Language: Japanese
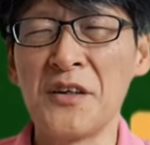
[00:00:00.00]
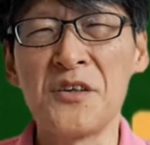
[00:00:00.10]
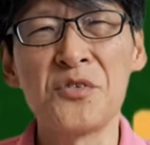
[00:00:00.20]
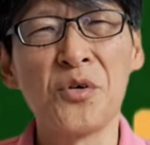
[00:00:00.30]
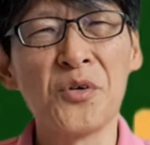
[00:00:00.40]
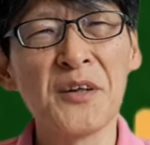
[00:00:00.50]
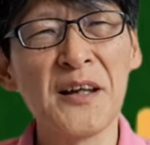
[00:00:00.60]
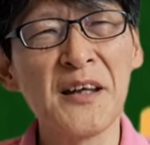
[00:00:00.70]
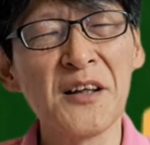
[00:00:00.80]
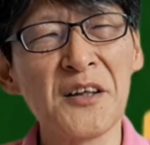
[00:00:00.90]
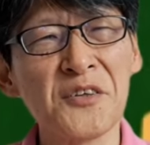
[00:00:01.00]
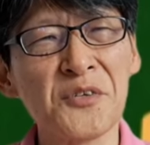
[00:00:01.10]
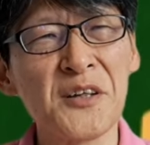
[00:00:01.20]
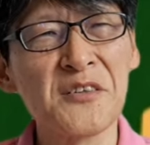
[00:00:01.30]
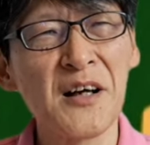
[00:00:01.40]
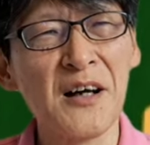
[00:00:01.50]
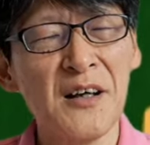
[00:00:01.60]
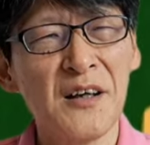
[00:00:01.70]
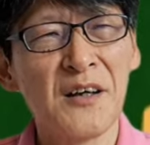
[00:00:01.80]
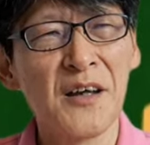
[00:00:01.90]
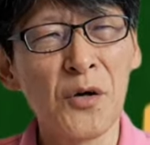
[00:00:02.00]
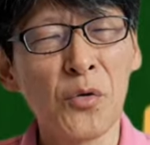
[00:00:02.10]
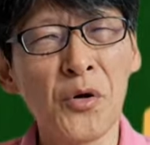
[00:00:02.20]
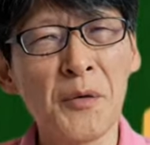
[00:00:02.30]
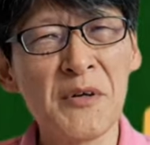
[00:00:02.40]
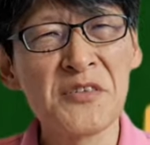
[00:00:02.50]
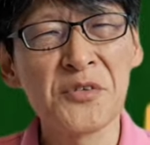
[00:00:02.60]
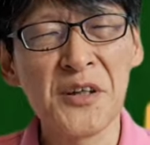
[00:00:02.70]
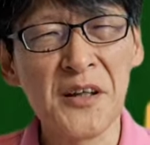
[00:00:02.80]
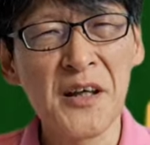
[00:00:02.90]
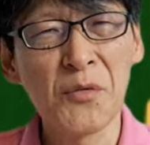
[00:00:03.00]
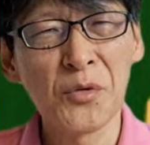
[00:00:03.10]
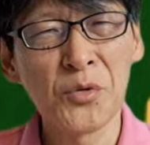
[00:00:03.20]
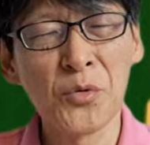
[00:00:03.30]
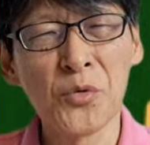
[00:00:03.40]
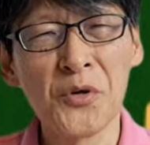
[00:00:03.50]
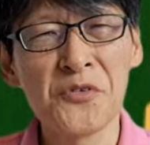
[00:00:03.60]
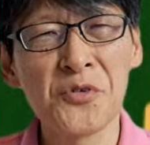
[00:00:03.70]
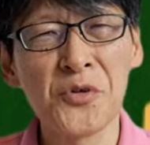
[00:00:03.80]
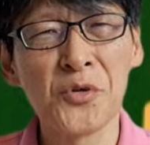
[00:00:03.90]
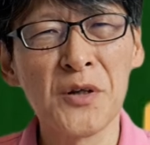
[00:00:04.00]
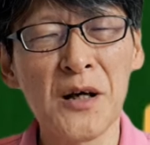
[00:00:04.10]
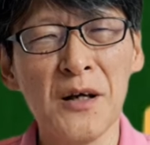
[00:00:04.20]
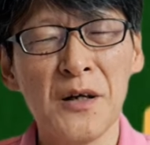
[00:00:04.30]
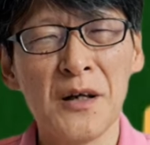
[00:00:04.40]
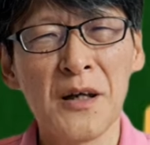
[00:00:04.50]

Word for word: 非常にね、何て言うんですか、えー、微笑ましくてね、ほんとほっこりするような、